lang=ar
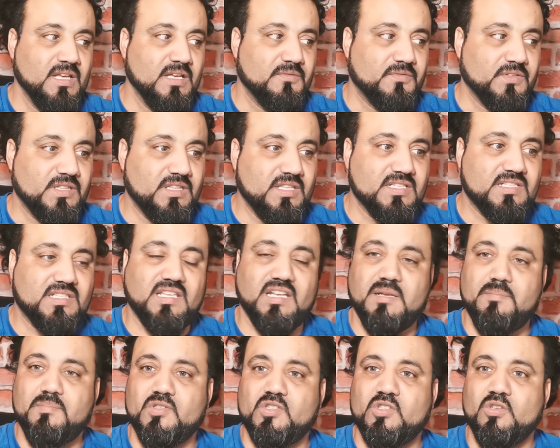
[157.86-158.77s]
في
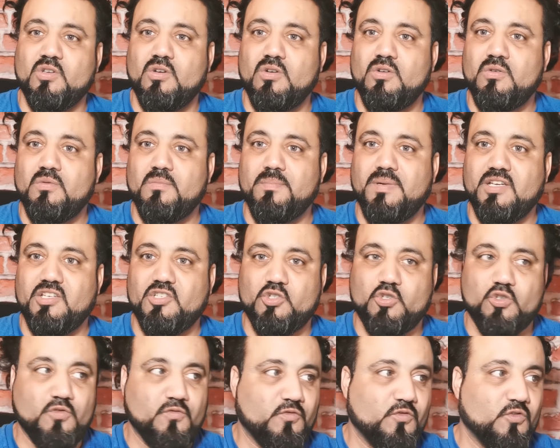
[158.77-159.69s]
الديسكريبسيون باش
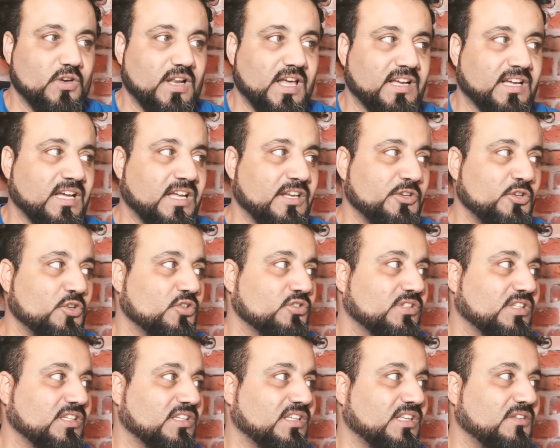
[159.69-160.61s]
تشوفوا لا
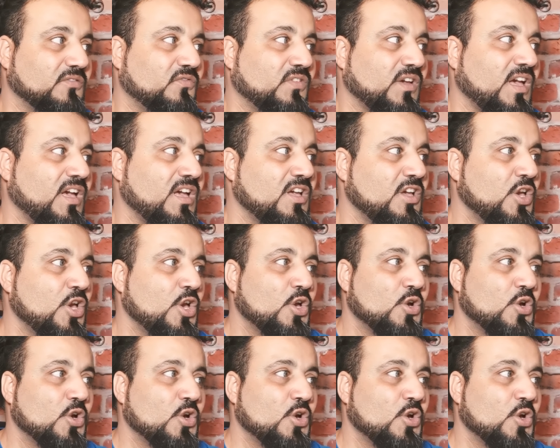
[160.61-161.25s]
كانيوت كيفاه